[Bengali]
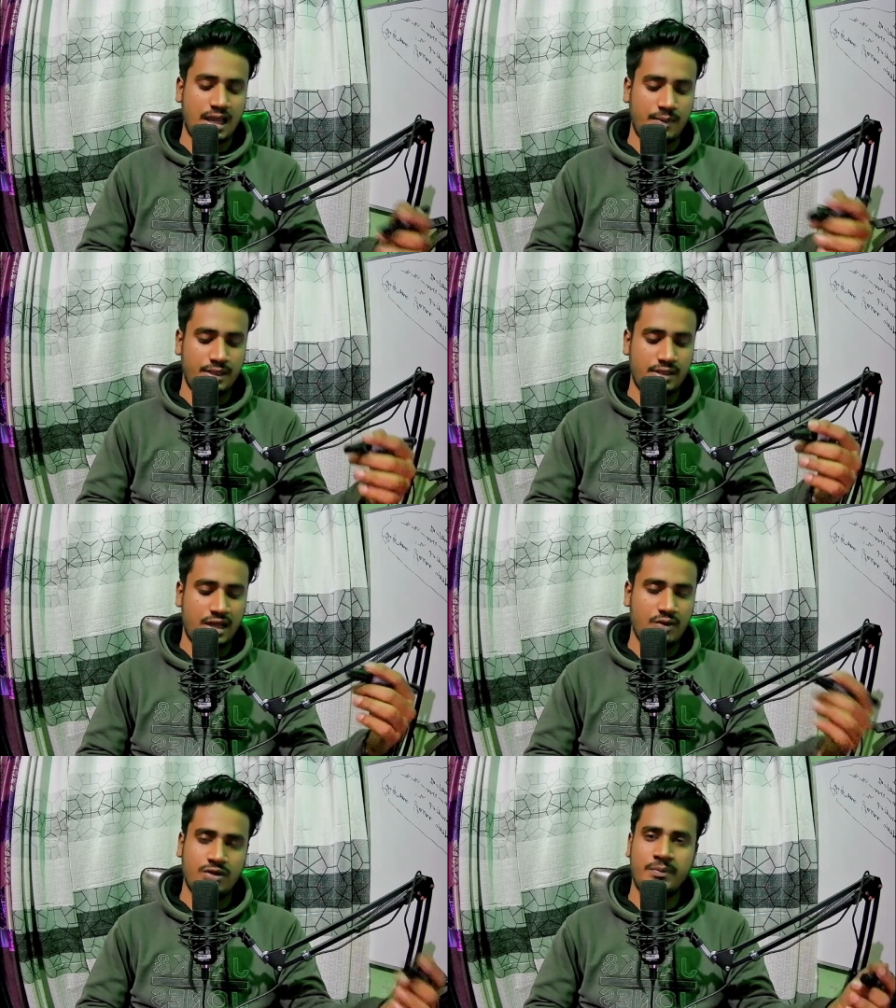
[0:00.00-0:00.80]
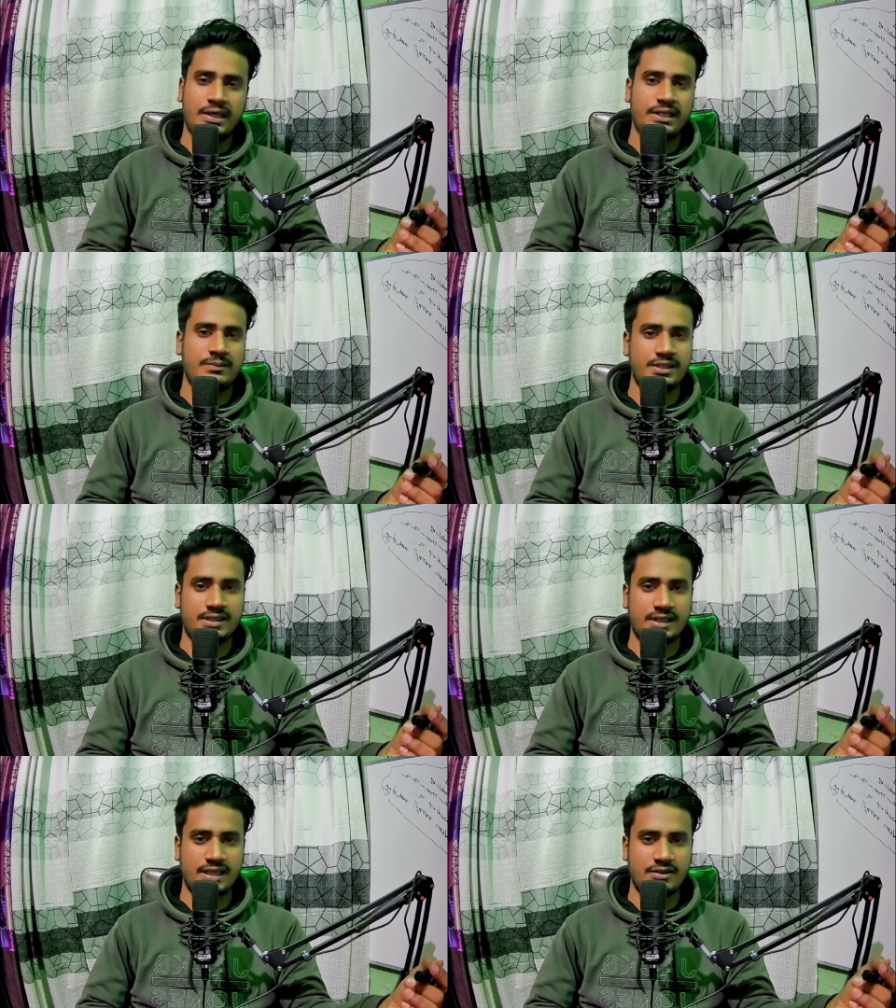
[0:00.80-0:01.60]
আমাদের আউট অফ মার্কেট প্লেস
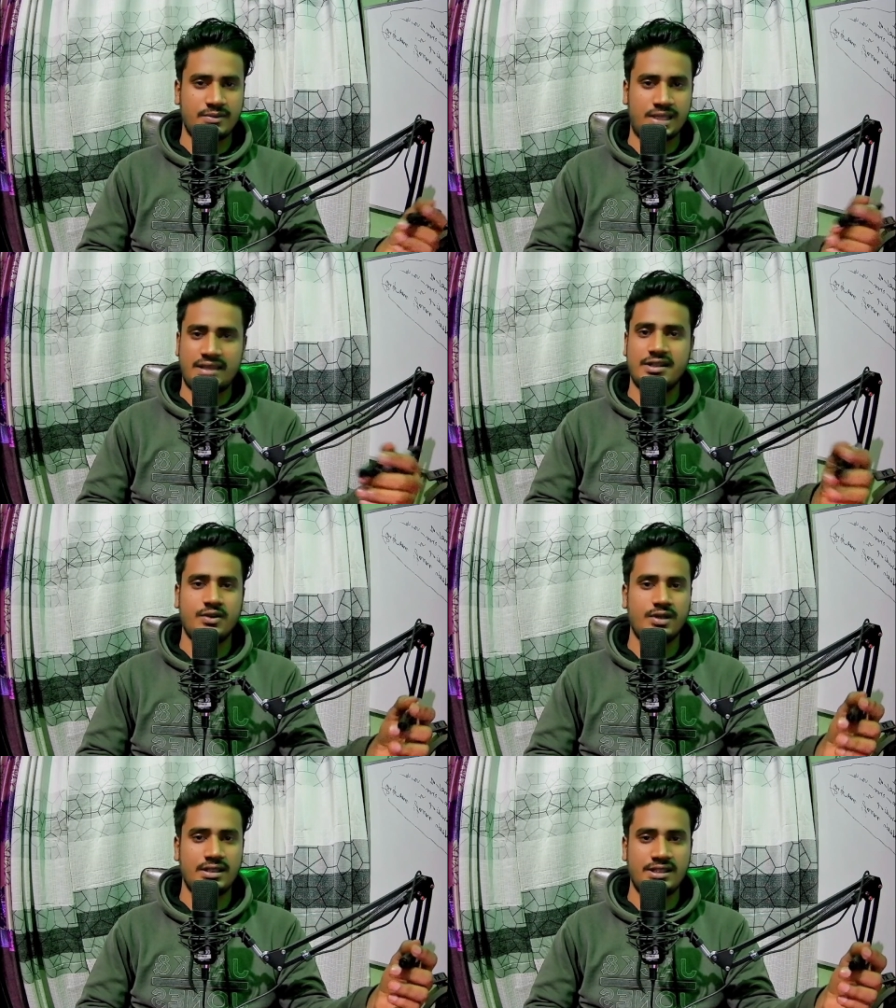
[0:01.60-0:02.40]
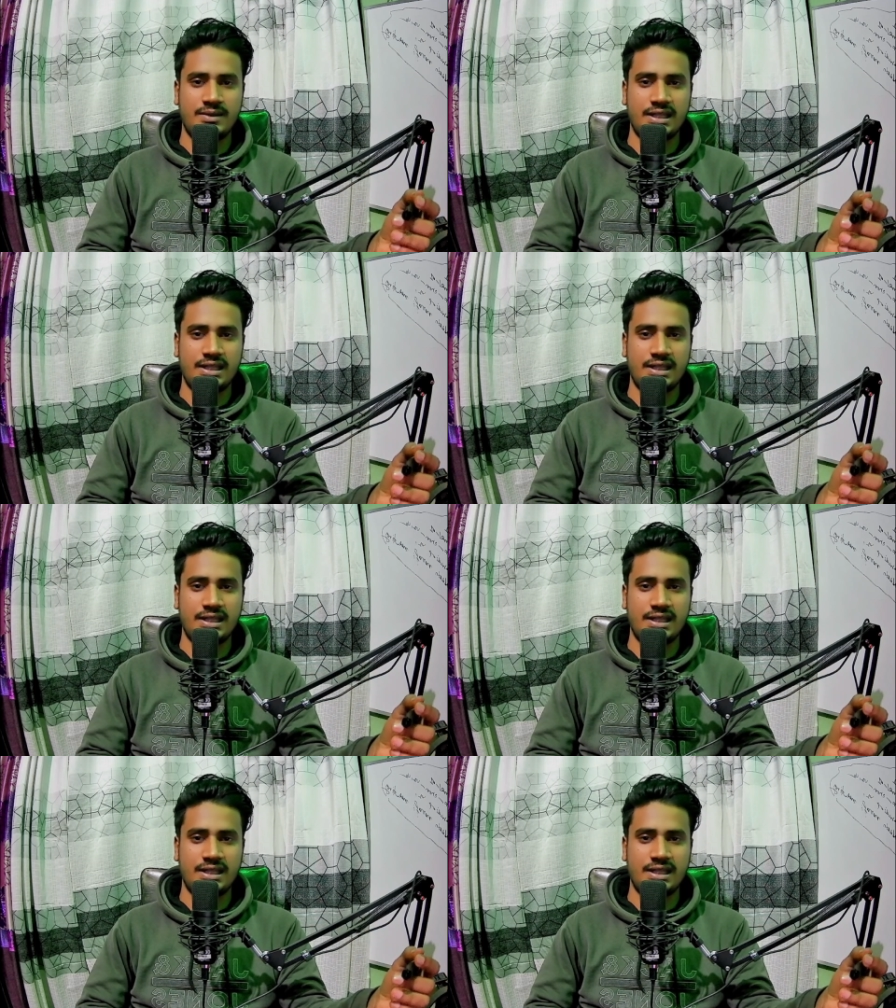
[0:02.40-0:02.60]
প্রসেসটাকে একদম ঝাঁঝরা করে দিয়েছে মানে